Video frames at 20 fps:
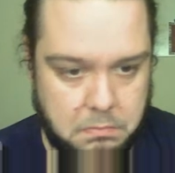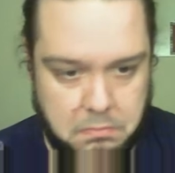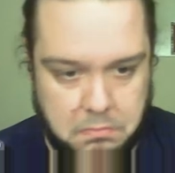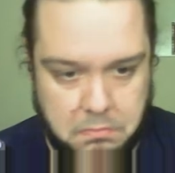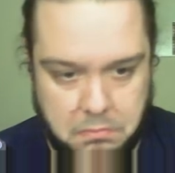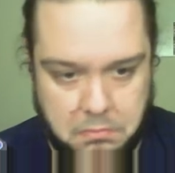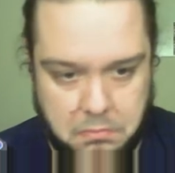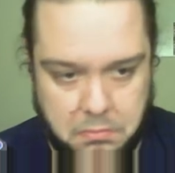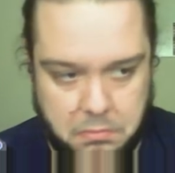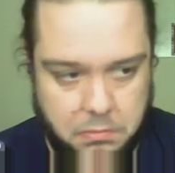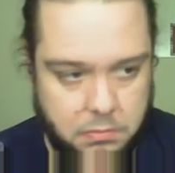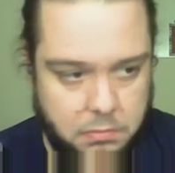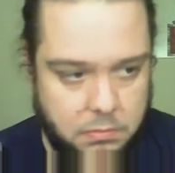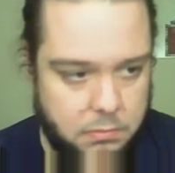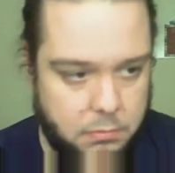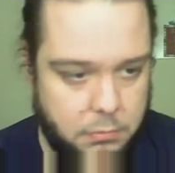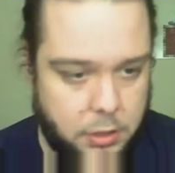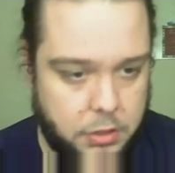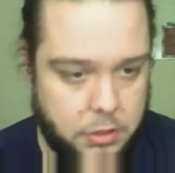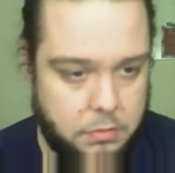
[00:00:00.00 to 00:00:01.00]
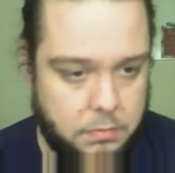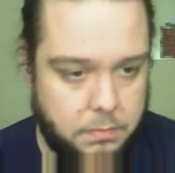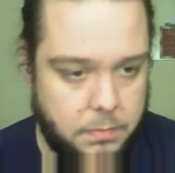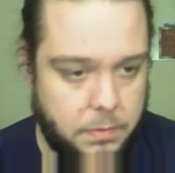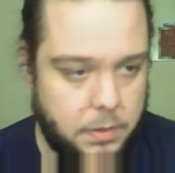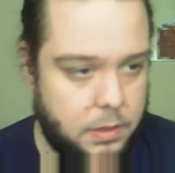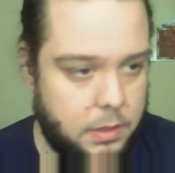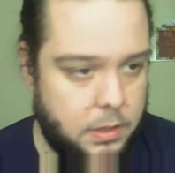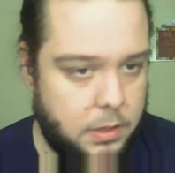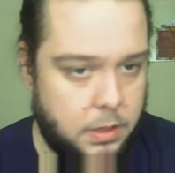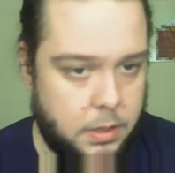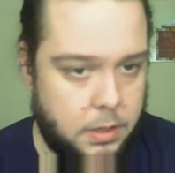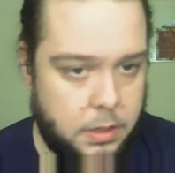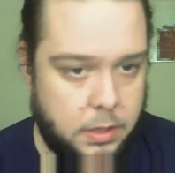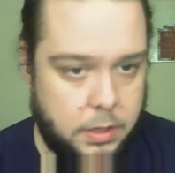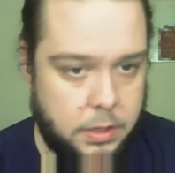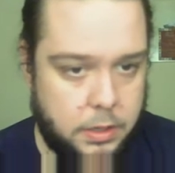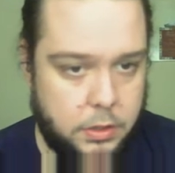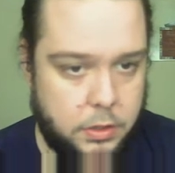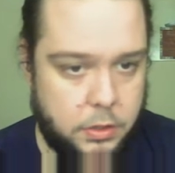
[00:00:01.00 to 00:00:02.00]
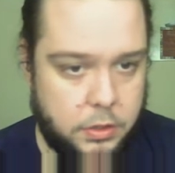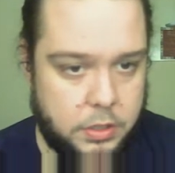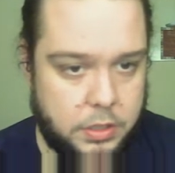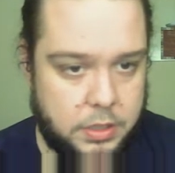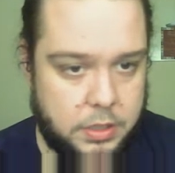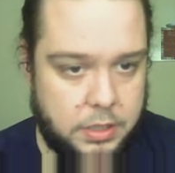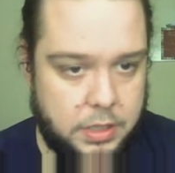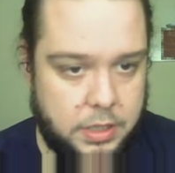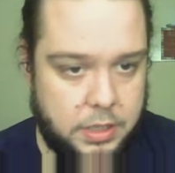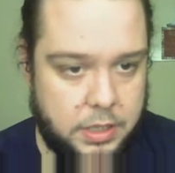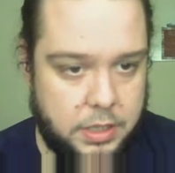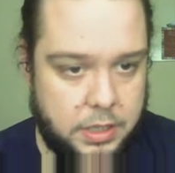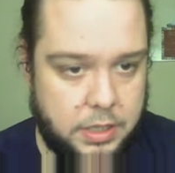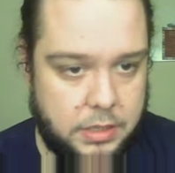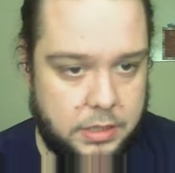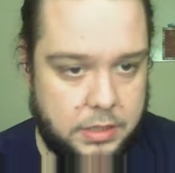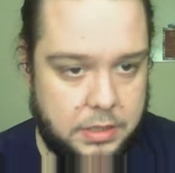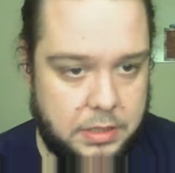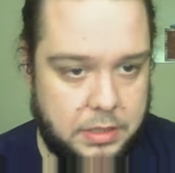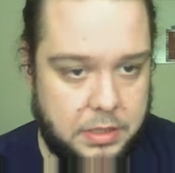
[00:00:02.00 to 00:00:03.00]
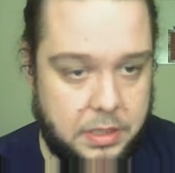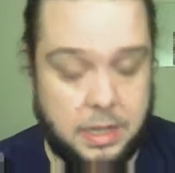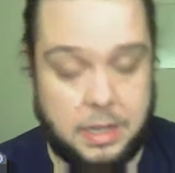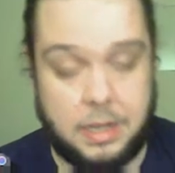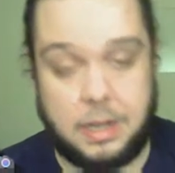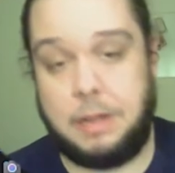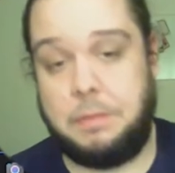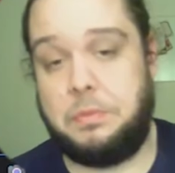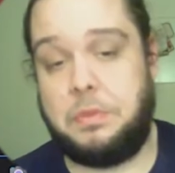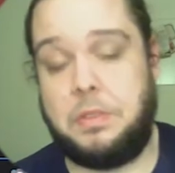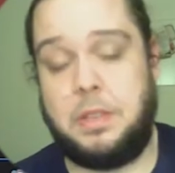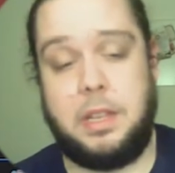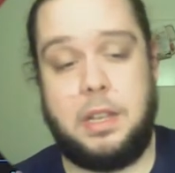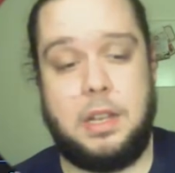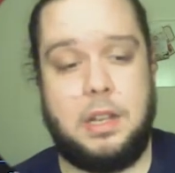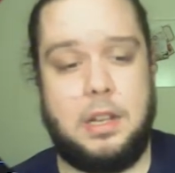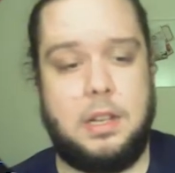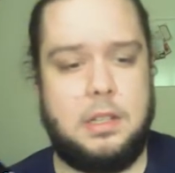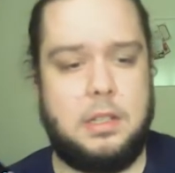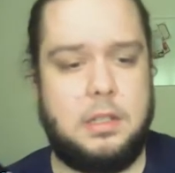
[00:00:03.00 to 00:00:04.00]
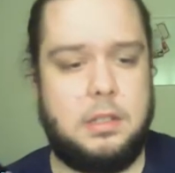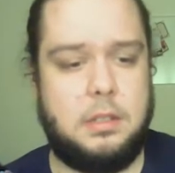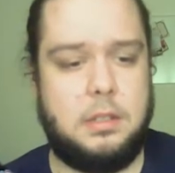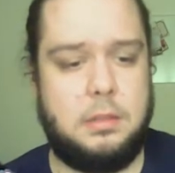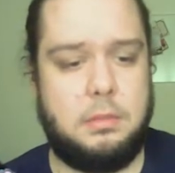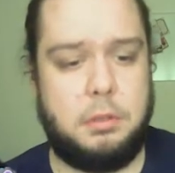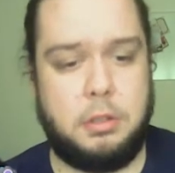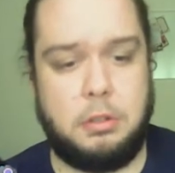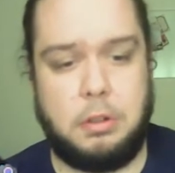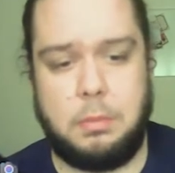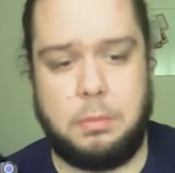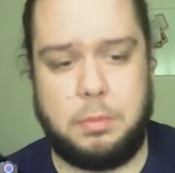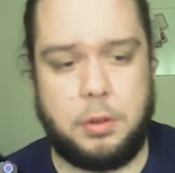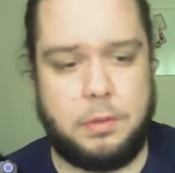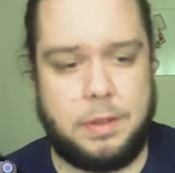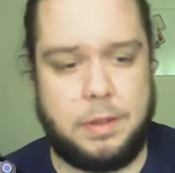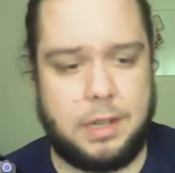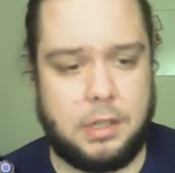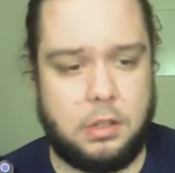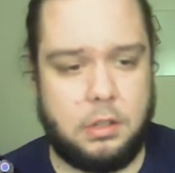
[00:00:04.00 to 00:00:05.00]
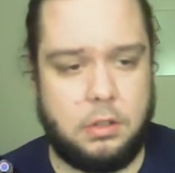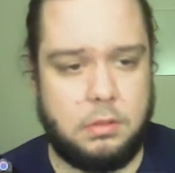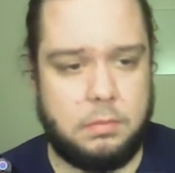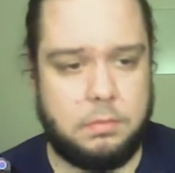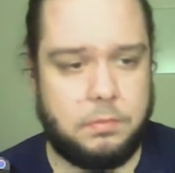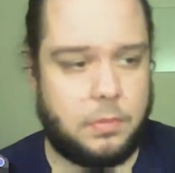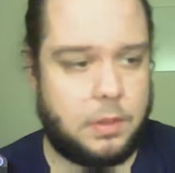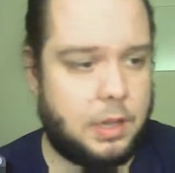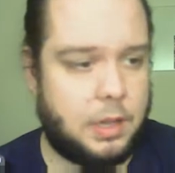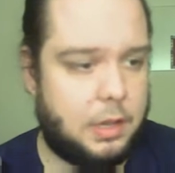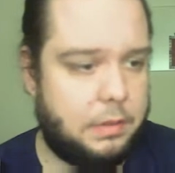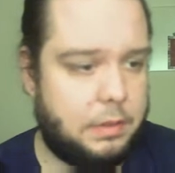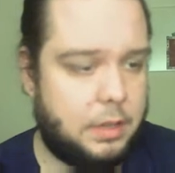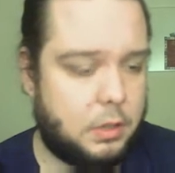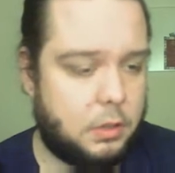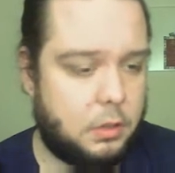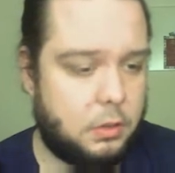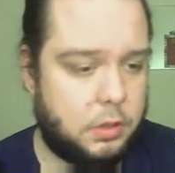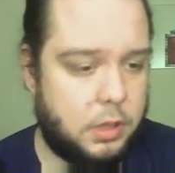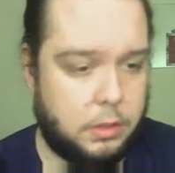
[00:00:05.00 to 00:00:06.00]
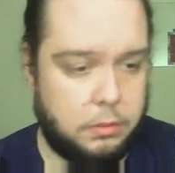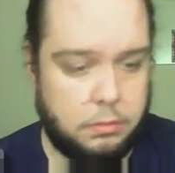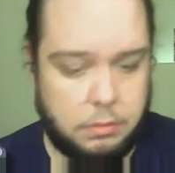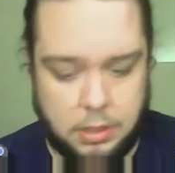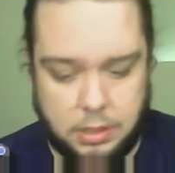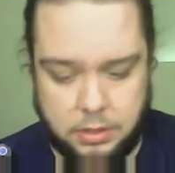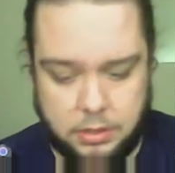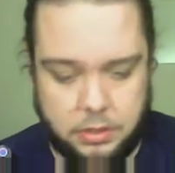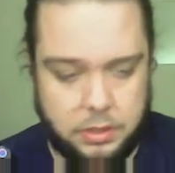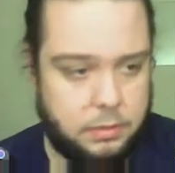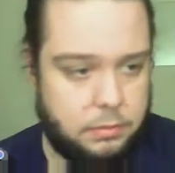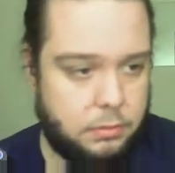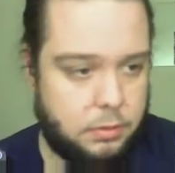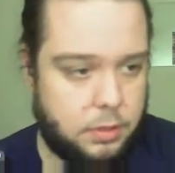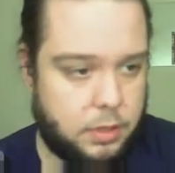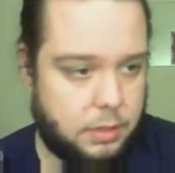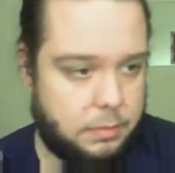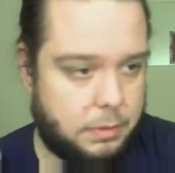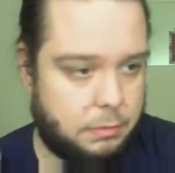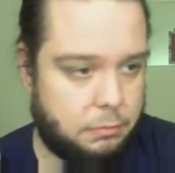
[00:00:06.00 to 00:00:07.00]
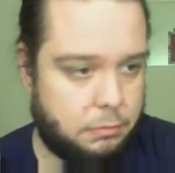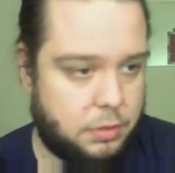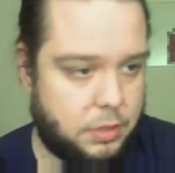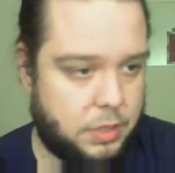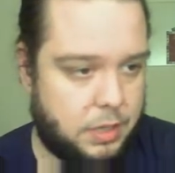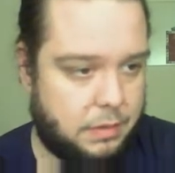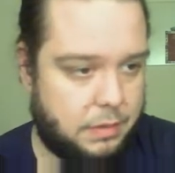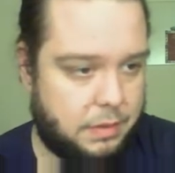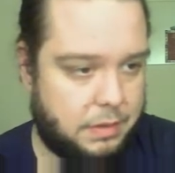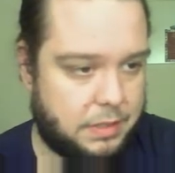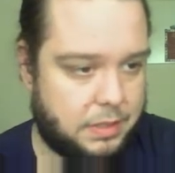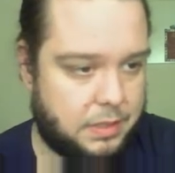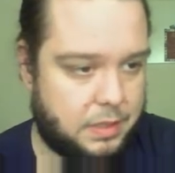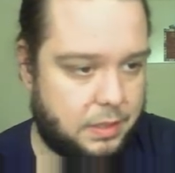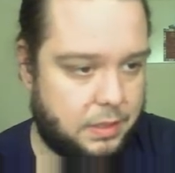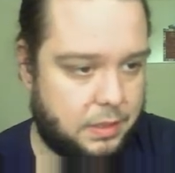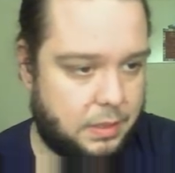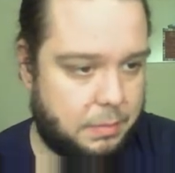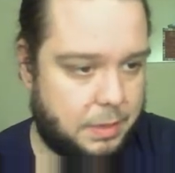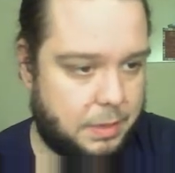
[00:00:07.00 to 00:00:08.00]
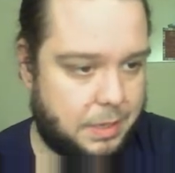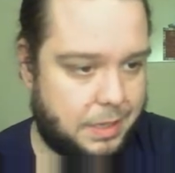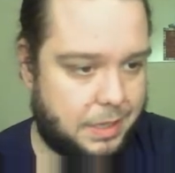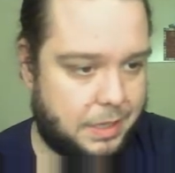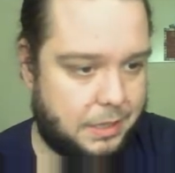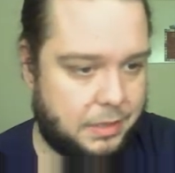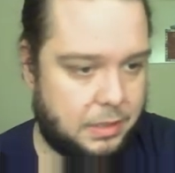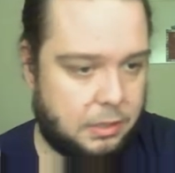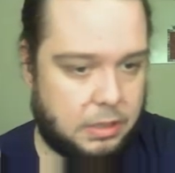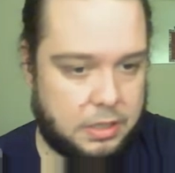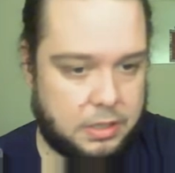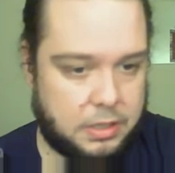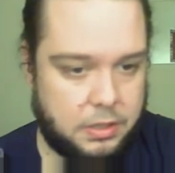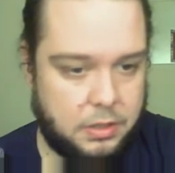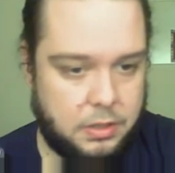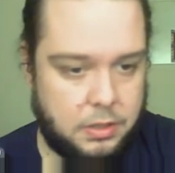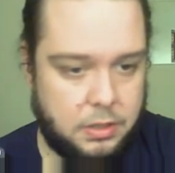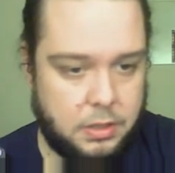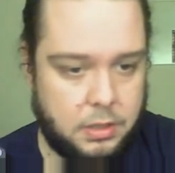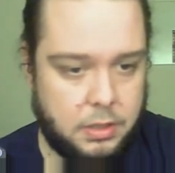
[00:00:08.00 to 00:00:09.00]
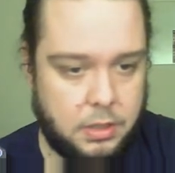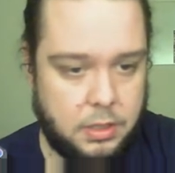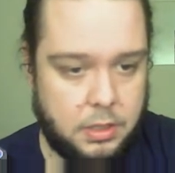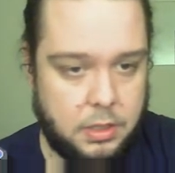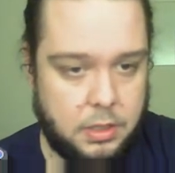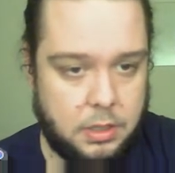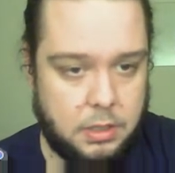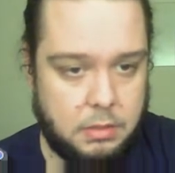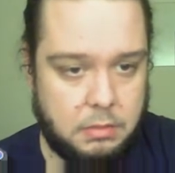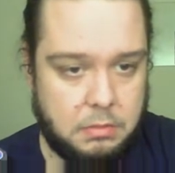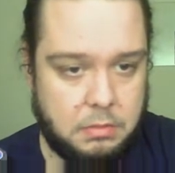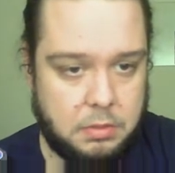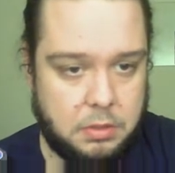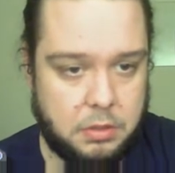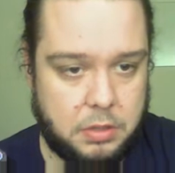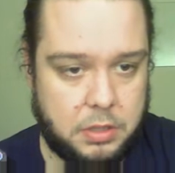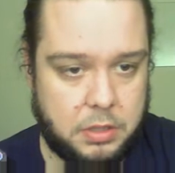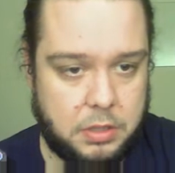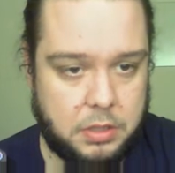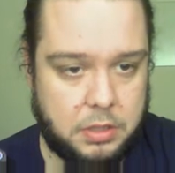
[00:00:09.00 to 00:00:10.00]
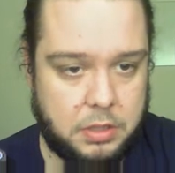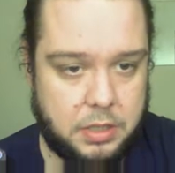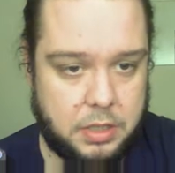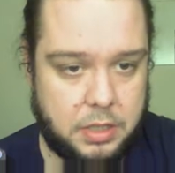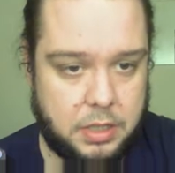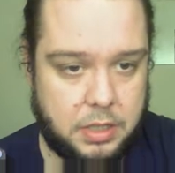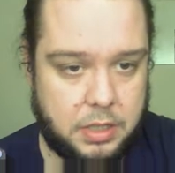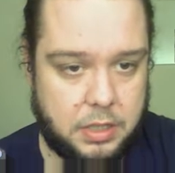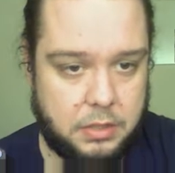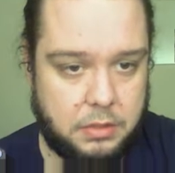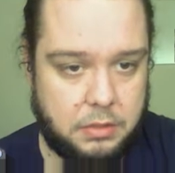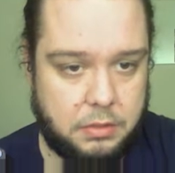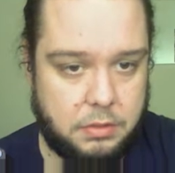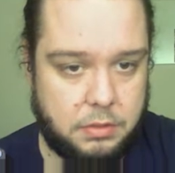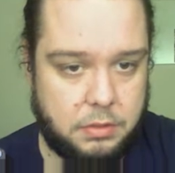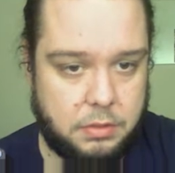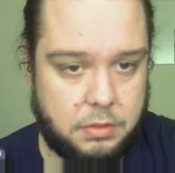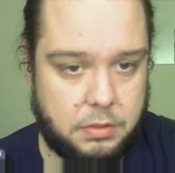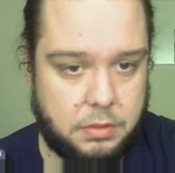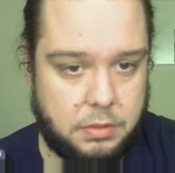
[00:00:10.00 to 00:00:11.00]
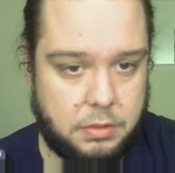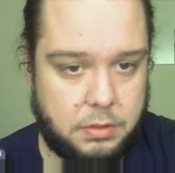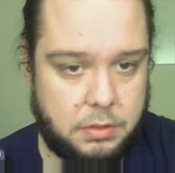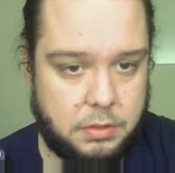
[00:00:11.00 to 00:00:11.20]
Mm, bueno, no sé si era este, antes al, bueno, al probarlo había encontrado un archivo que me gustaba bastante para esta ocasión. No sé si serán estos.